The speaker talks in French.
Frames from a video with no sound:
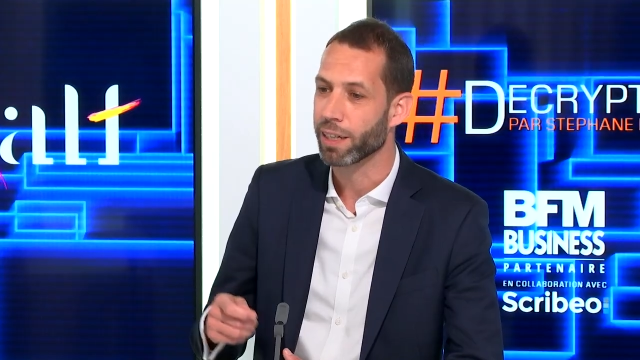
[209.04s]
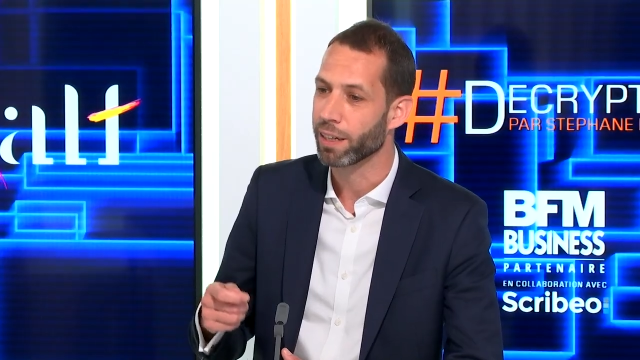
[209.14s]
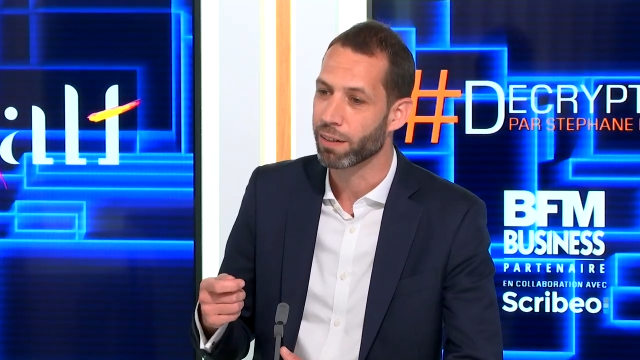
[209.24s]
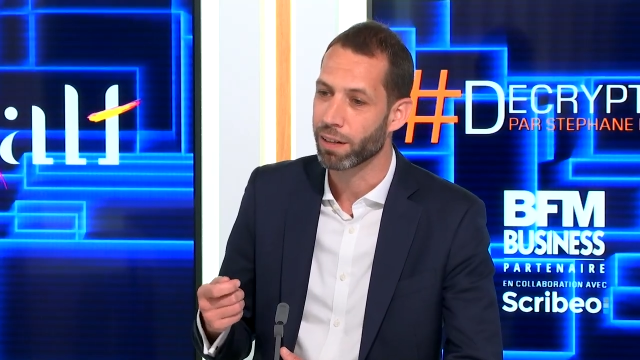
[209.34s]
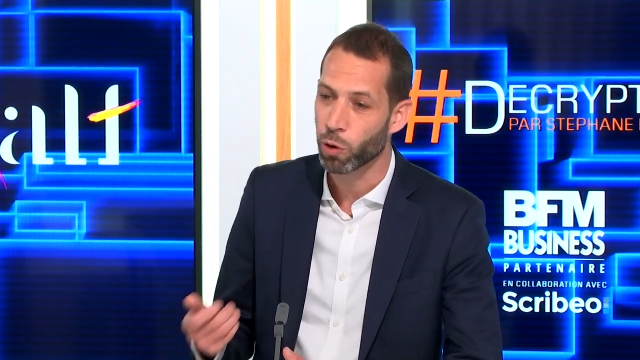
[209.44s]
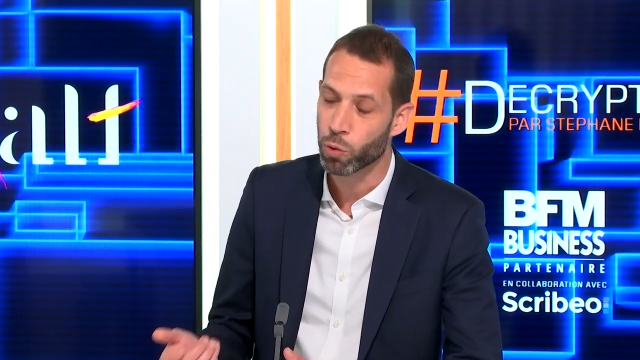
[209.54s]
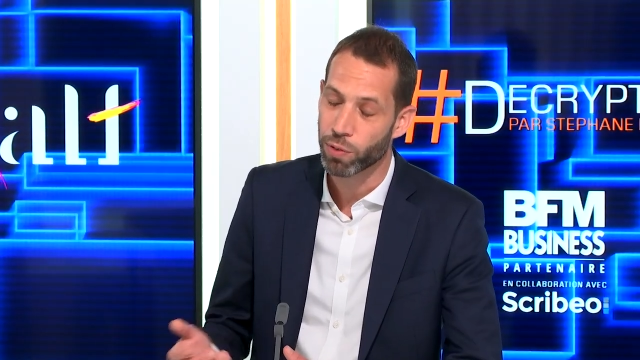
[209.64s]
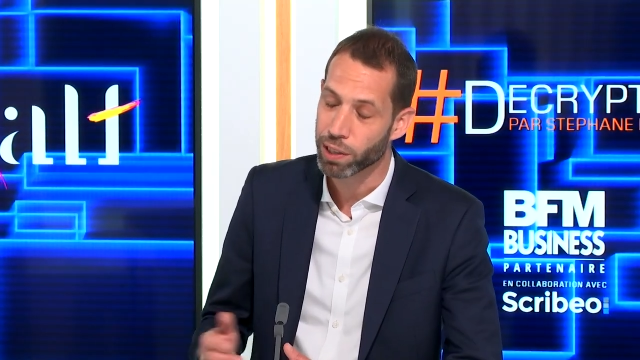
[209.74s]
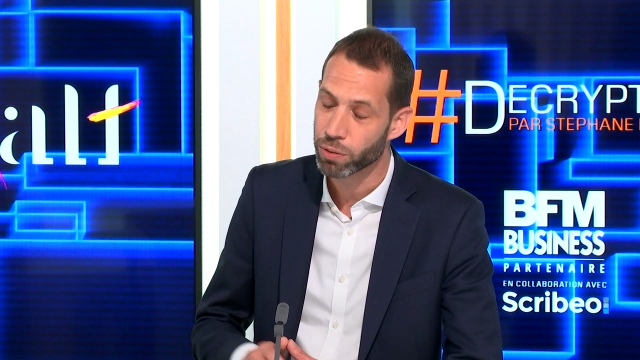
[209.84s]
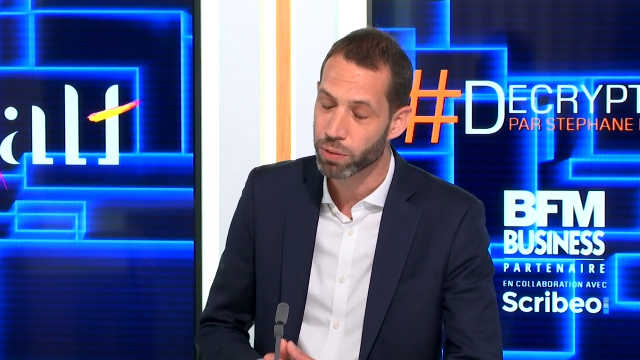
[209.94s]
Et la
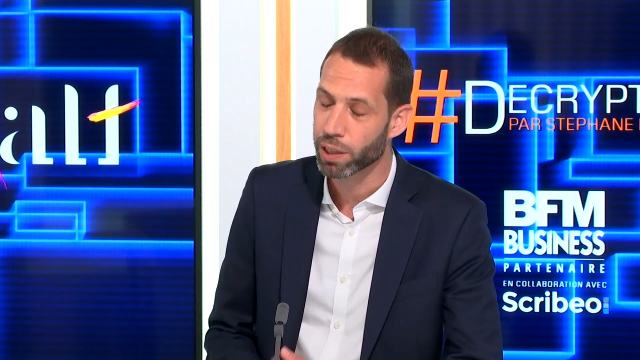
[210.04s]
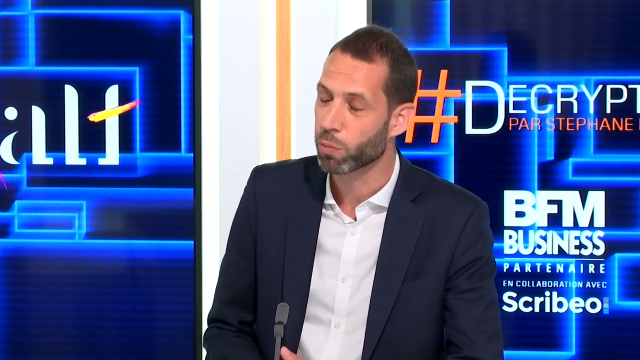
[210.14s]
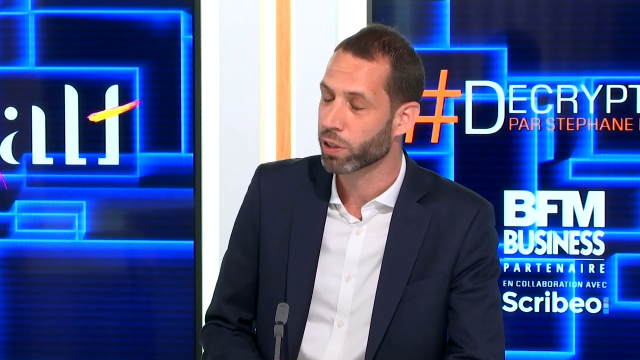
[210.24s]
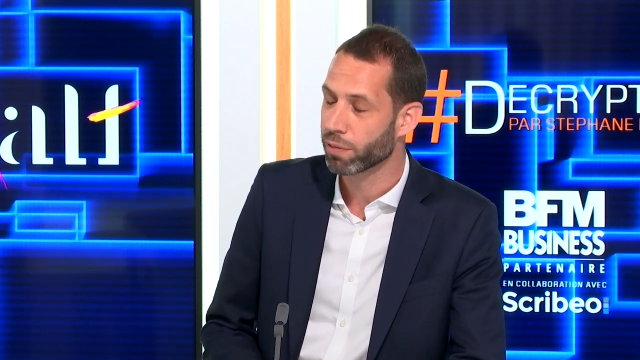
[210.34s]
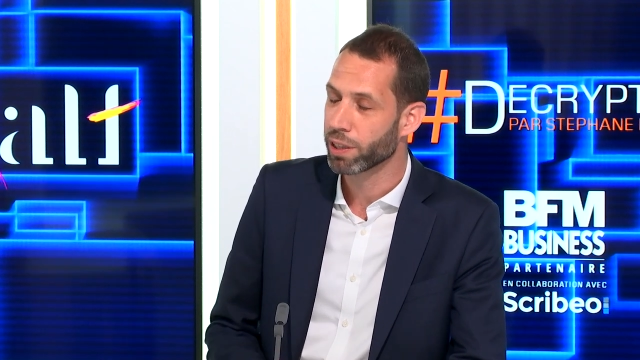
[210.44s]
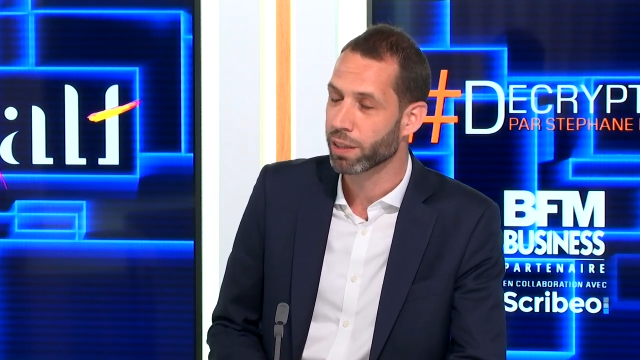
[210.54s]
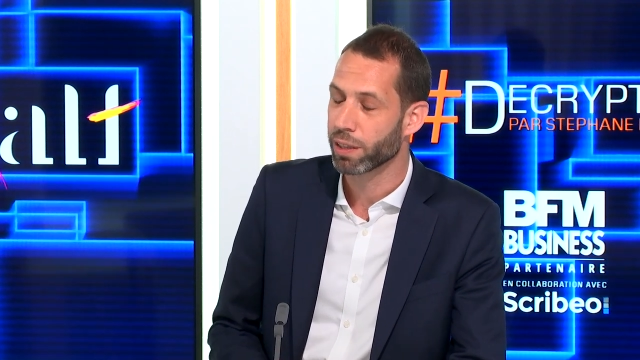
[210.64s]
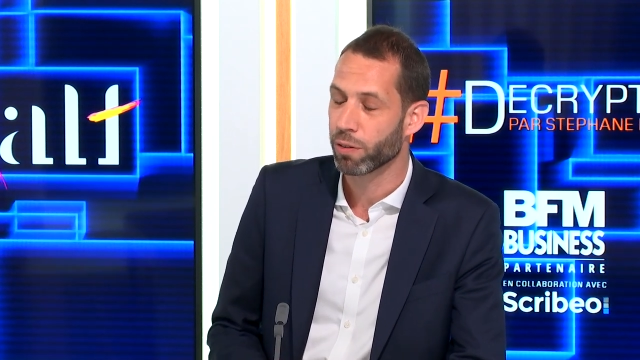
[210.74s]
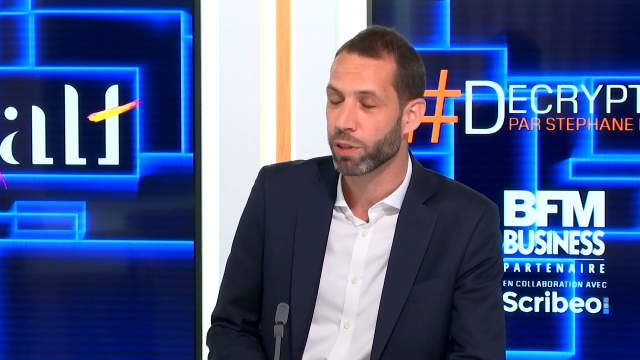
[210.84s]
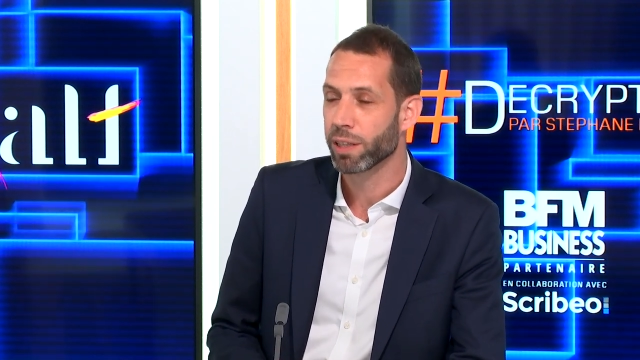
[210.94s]
reconversion, c'est à mon avis un
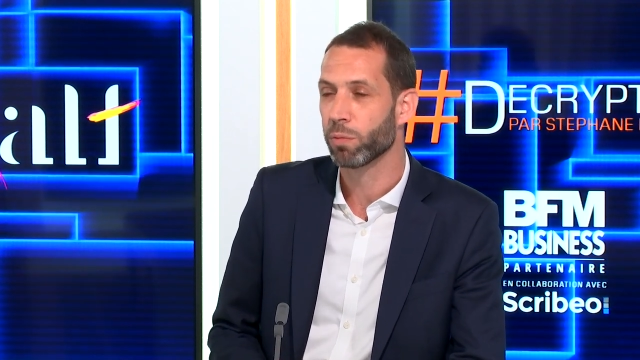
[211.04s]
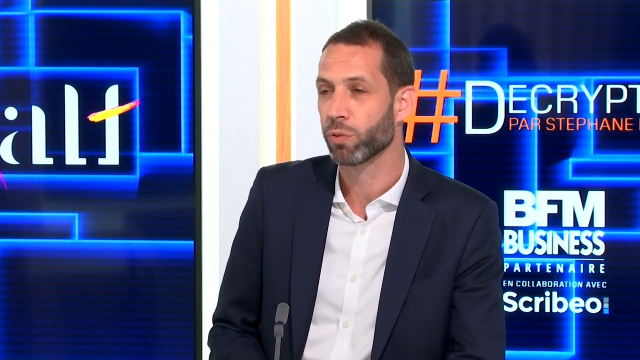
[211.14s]
des leviers les